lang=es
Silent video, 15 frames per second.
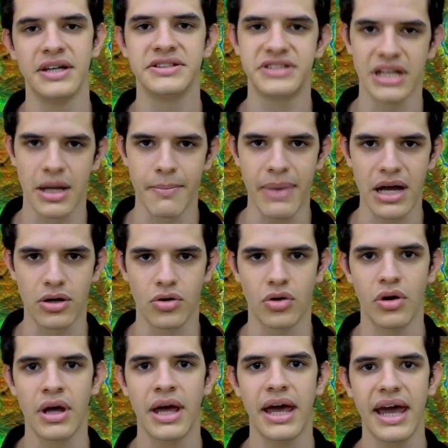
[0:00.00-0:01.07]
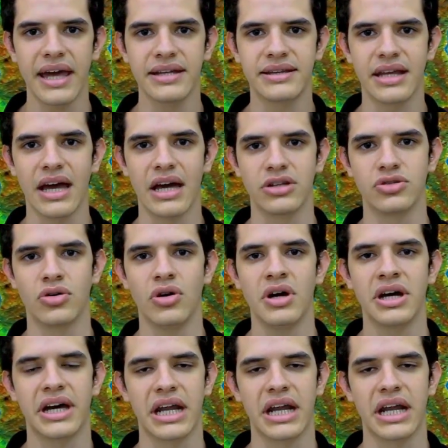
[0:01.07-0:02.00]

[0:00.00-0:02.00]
Sin embargo, este año